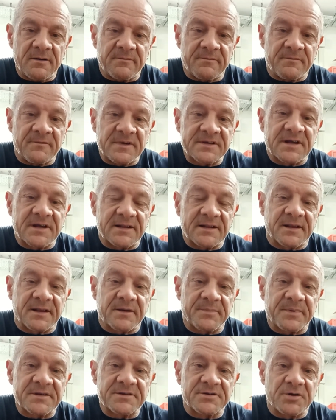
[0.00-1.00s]
Invece altre
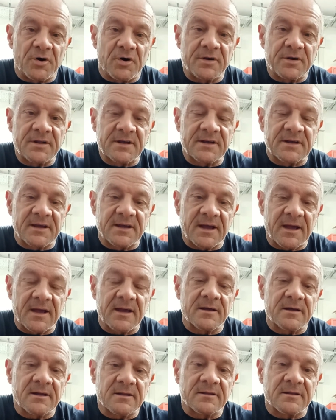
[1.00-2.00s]
persone che